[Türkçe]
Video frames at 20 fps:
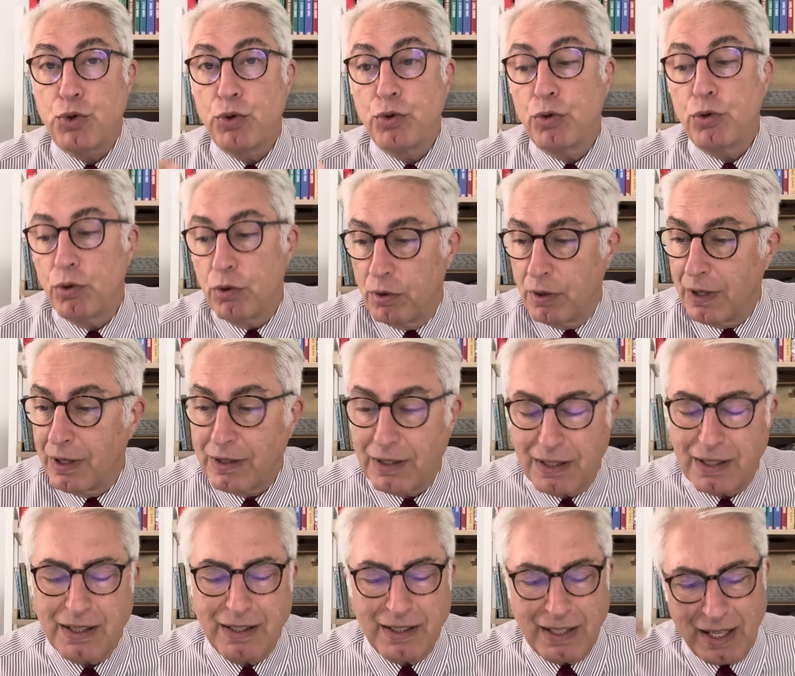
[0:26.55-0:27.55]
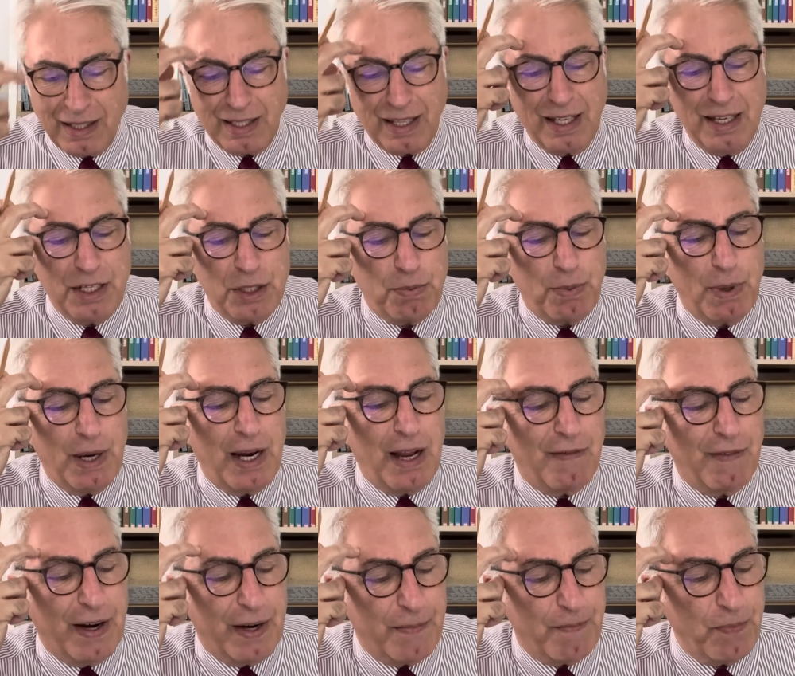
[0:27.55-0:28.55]
Çünkü hakikaten gelişmeler
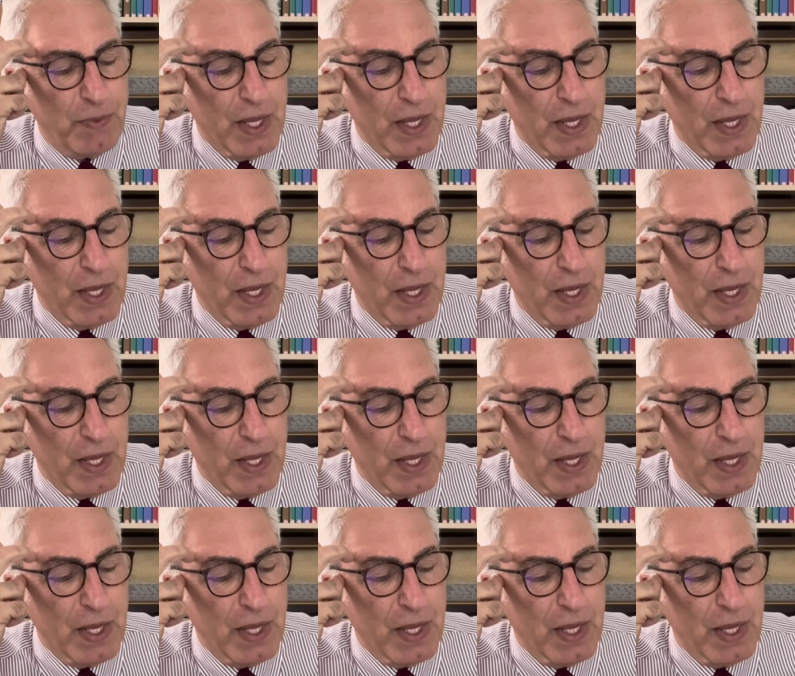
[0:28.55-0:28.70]
var.